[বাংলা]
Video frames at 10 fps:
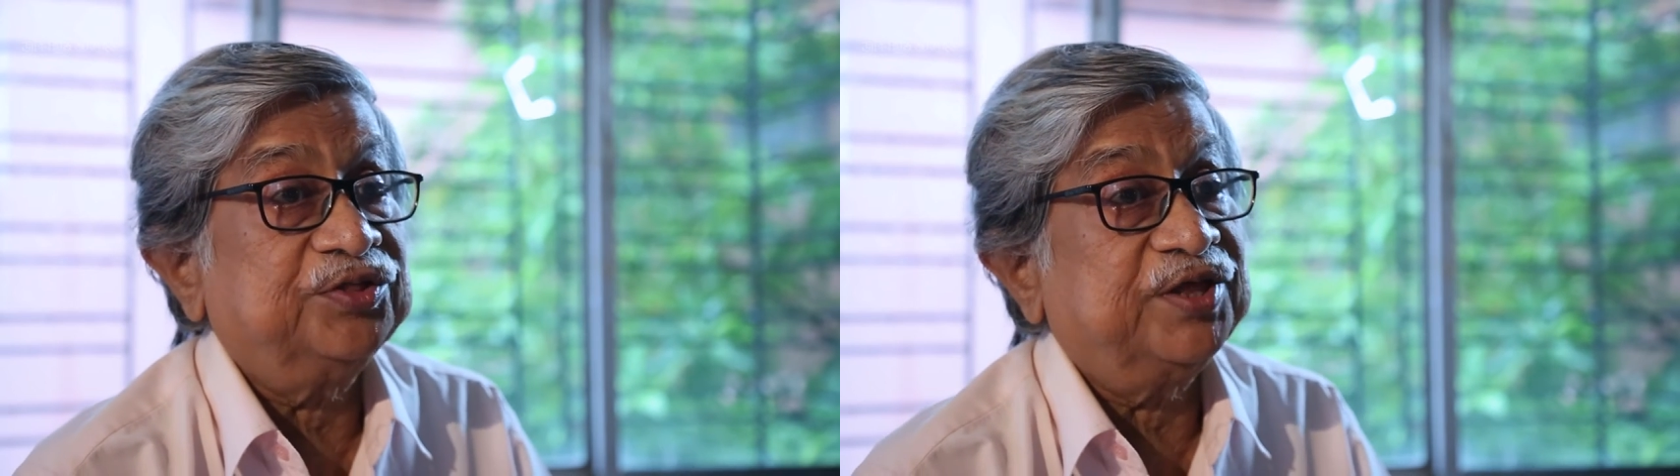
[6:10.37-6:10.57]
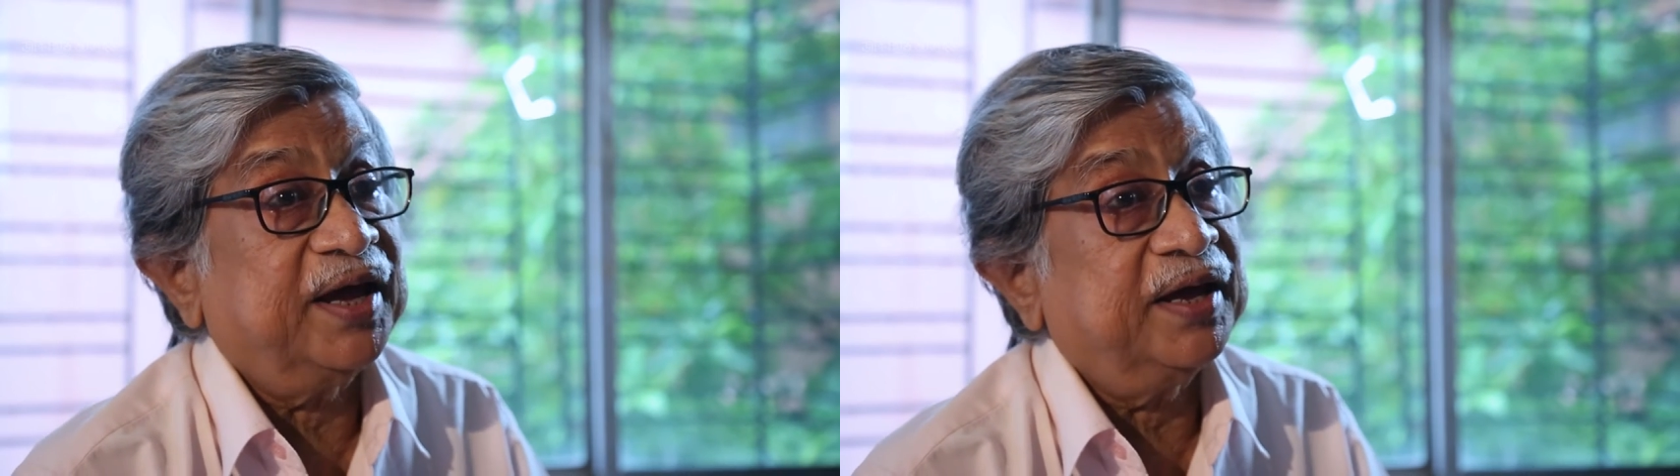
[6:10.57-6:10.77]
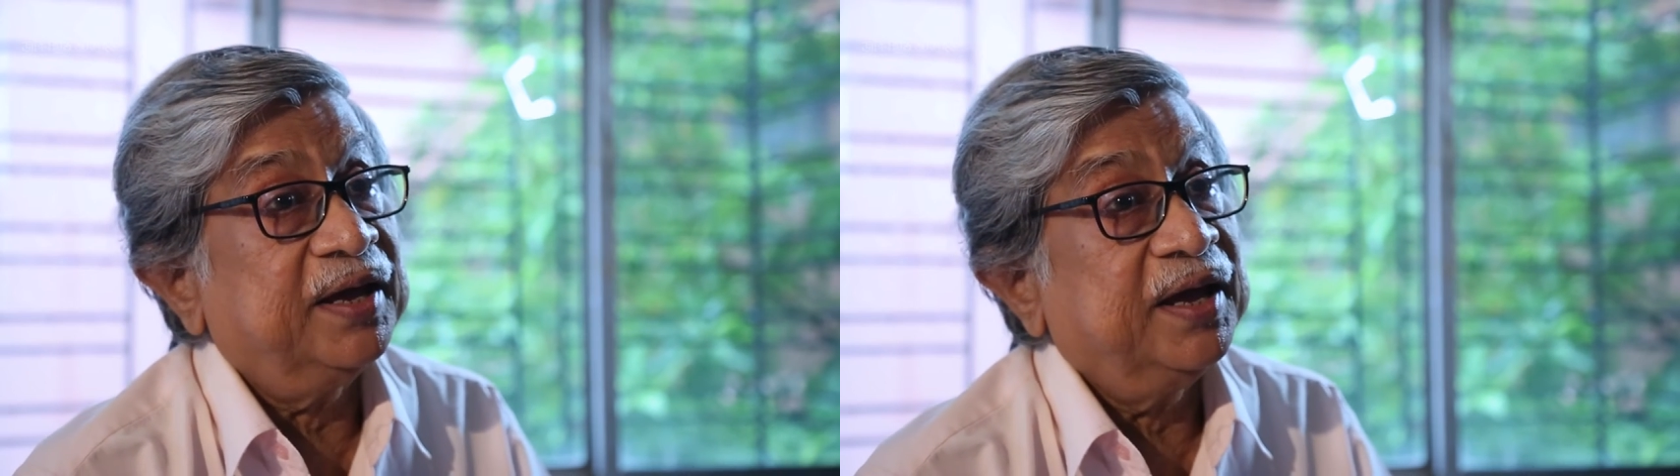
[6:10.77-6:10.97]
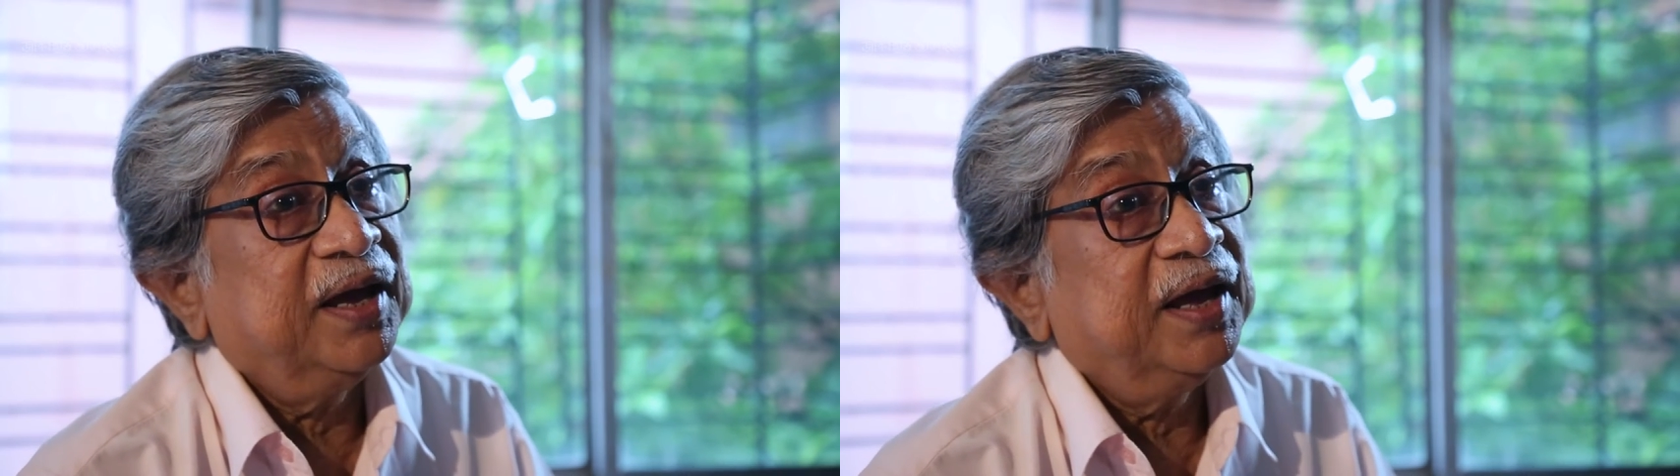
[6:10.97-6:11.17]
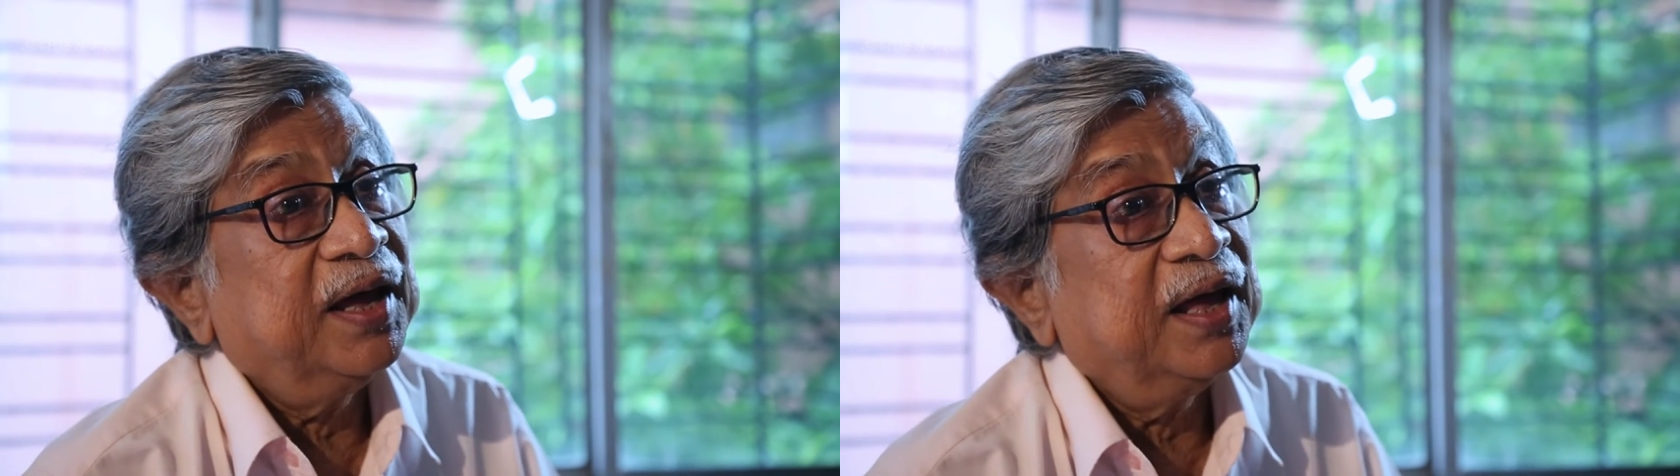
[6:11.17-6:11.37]
অধ্যায়ে
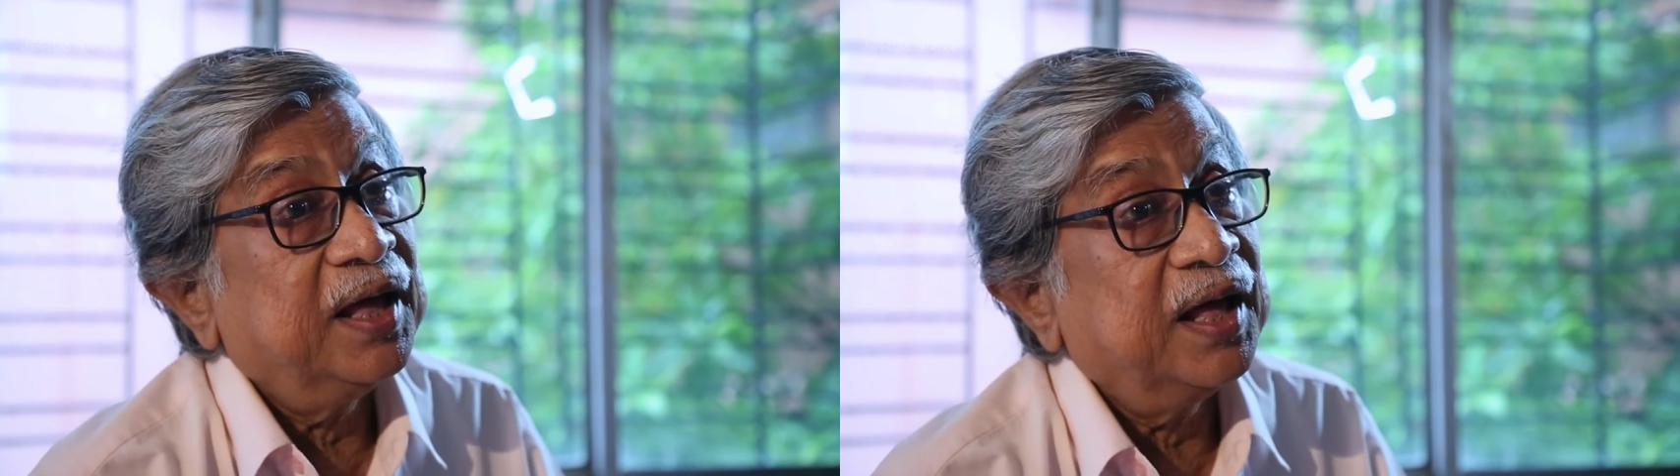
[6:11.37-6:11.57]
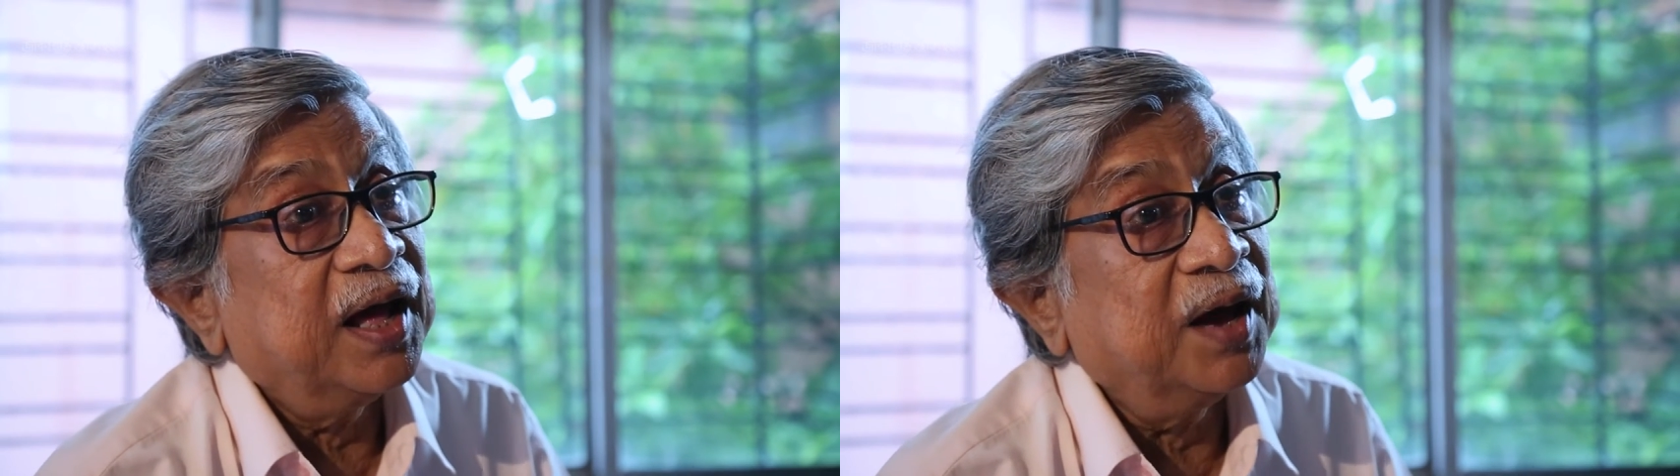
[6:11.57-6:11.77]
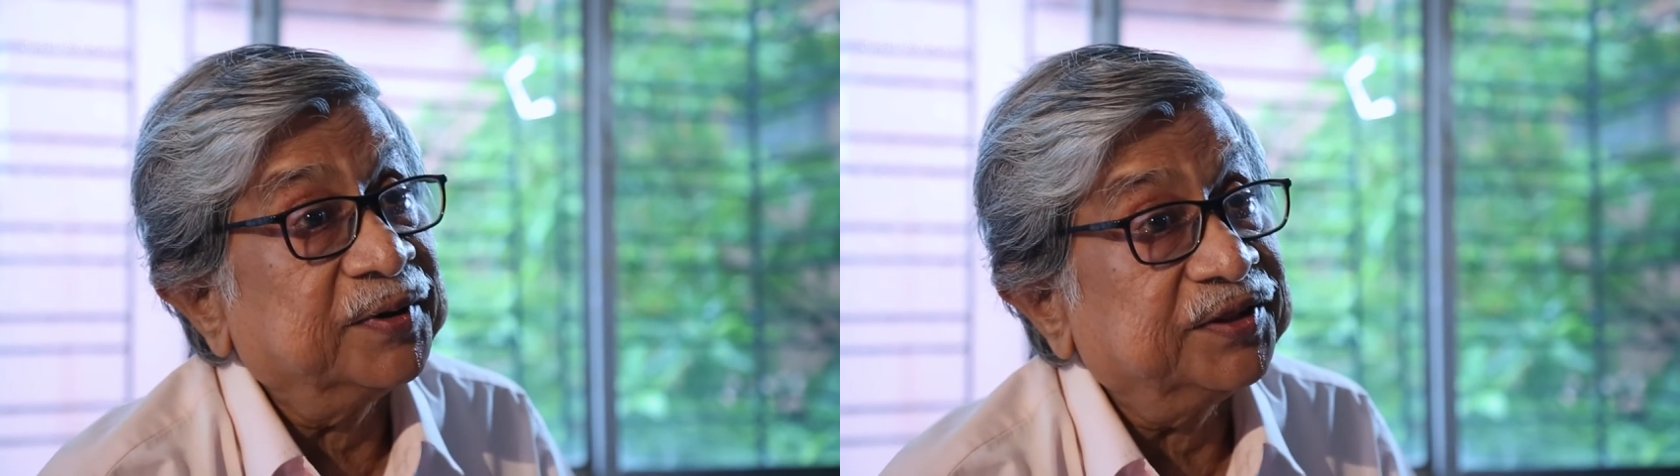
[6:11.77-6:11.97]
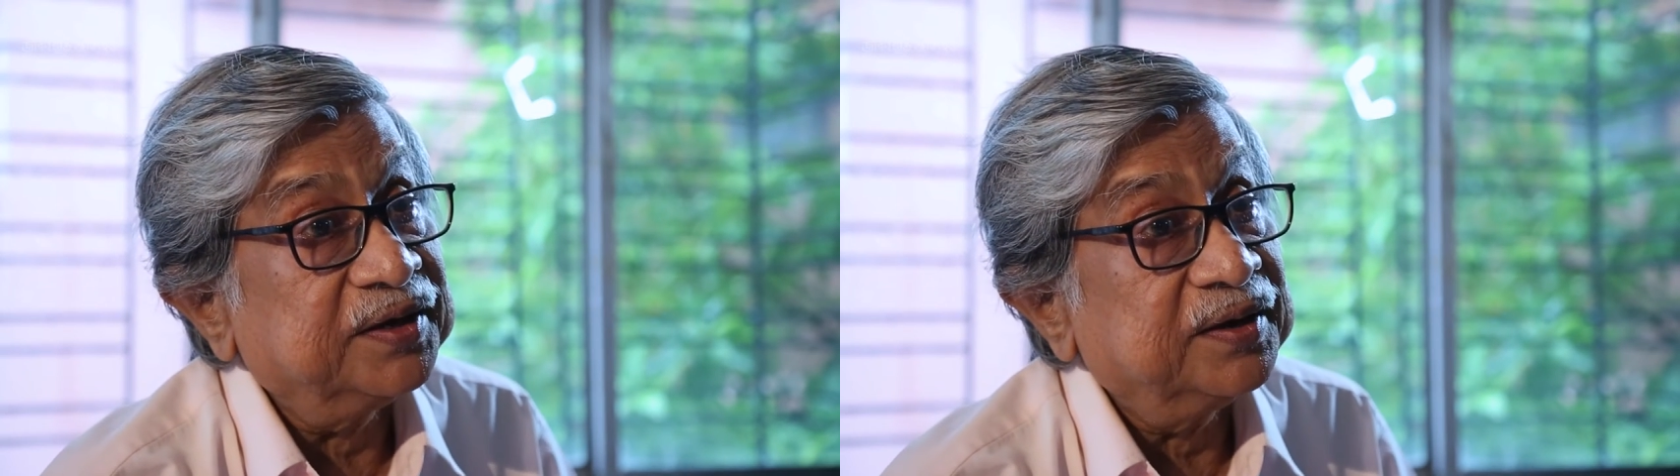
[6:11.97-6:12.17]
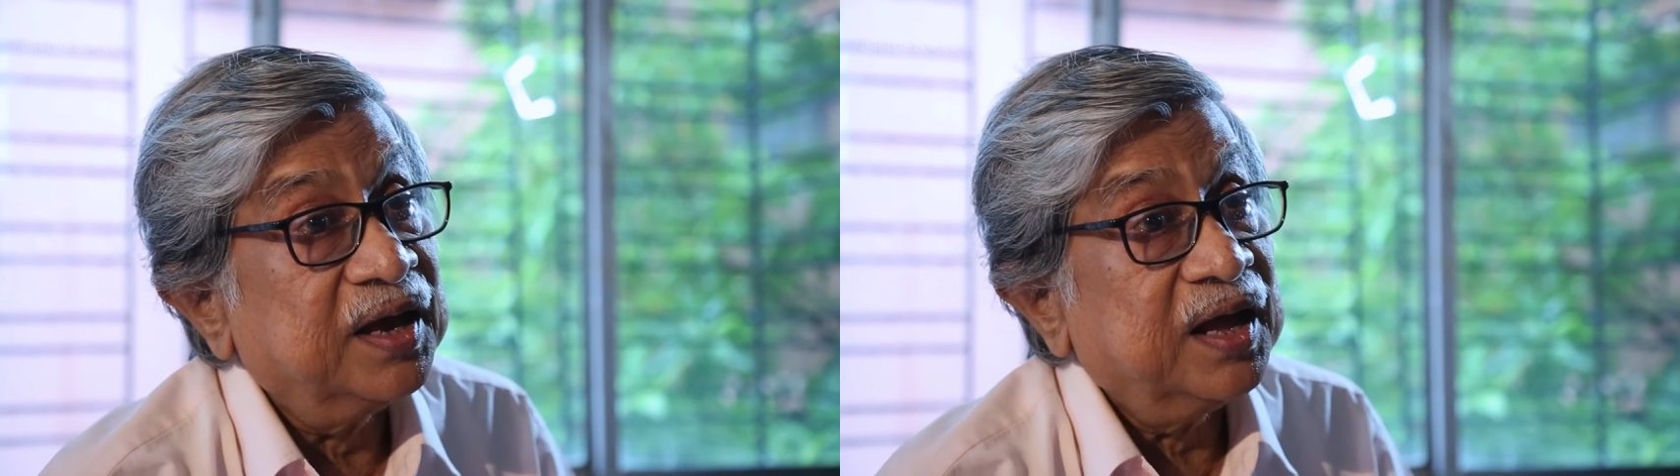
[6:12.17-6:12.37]
আমাদের